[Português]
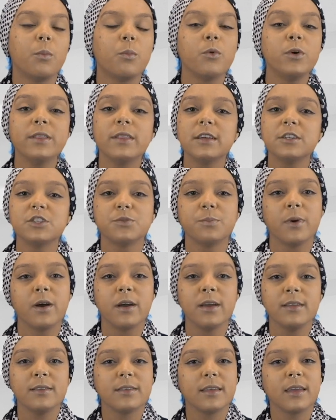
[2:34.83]
Muitas
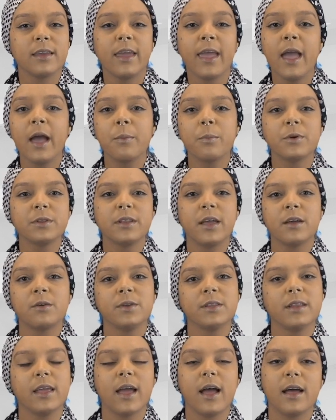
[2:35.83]
mães sequer
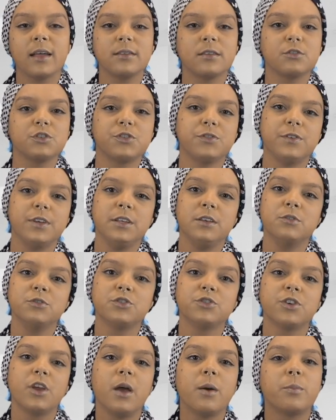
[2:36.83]
puderam enterrar seus
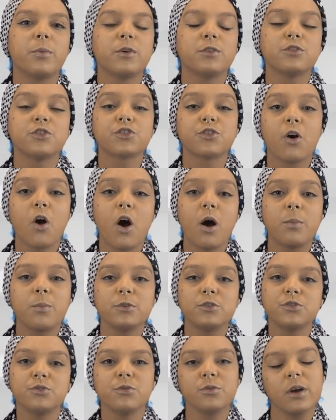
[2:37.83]
filhos, pois os
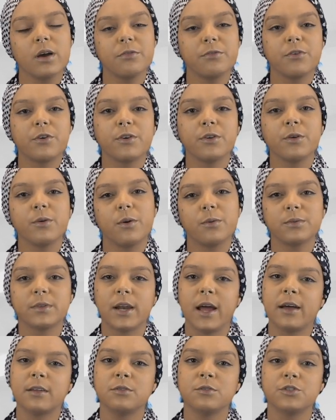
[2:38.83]
corpos nunca foram
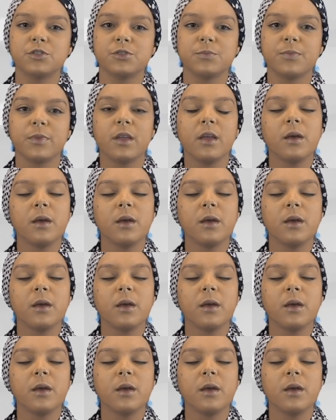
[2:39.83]
encontrados.